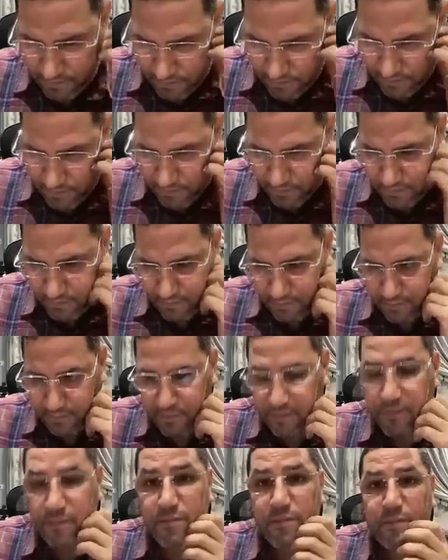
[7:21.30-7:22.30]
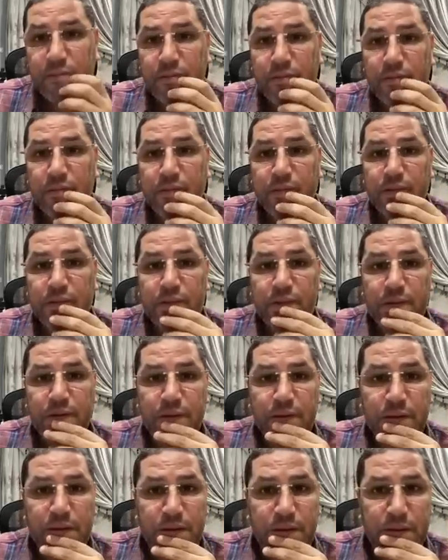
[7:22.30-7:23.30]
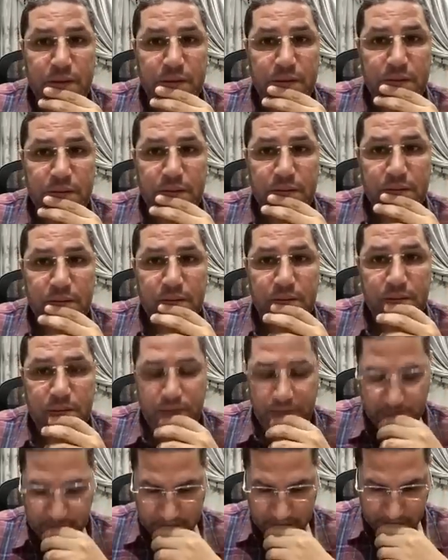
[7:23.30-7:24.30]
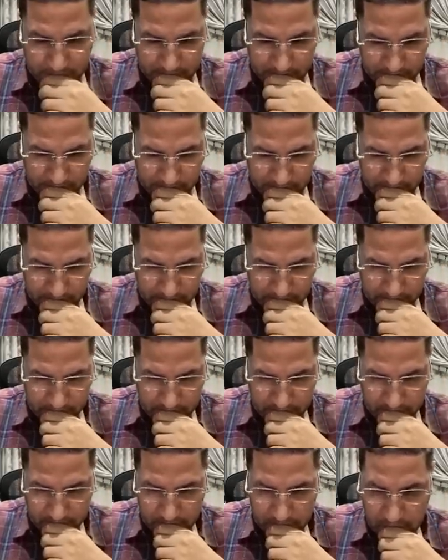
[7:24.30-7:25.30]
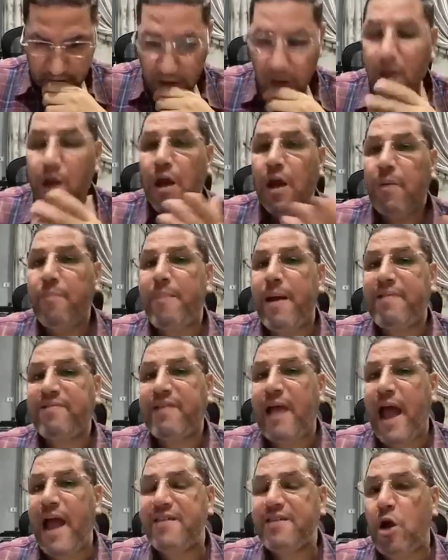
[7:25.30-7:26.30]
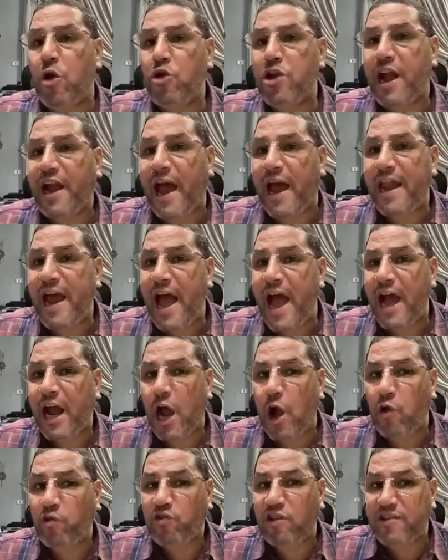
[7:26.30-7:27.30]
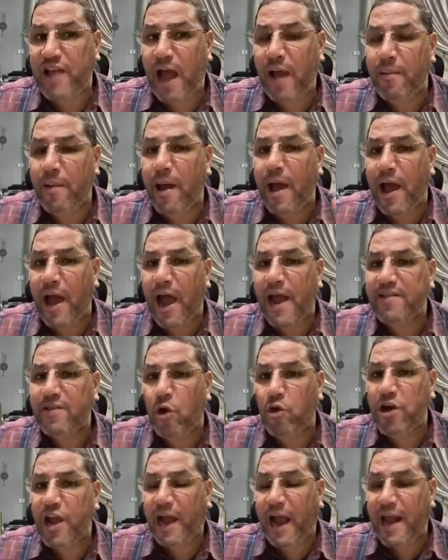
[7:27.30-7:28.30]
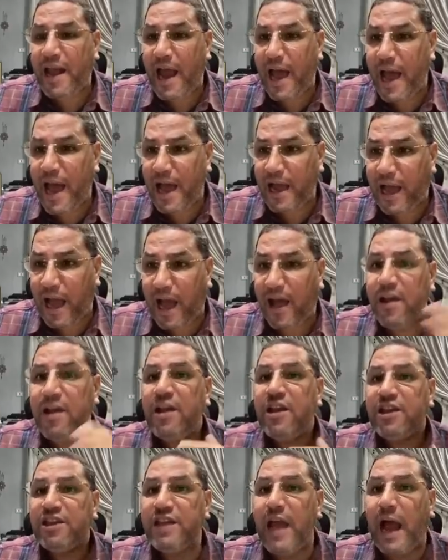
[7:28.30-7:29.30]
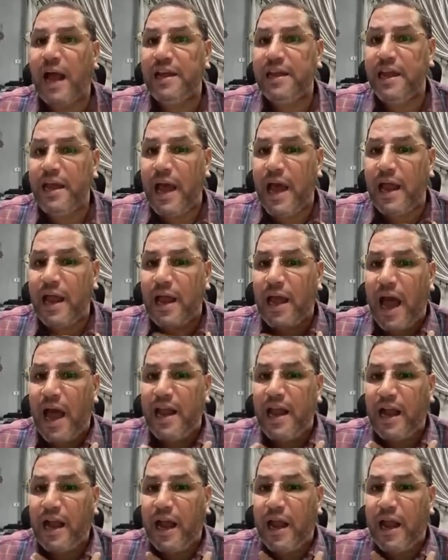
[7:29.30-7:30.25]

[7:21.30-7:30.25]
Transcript: آه، اي اي امر يتعلق بشخص هناك اجراءات مشروعه تتخذ بس عايز اقول لك على حاجه يا استاذ احمد عايز اقول لك على حاجه يعني انا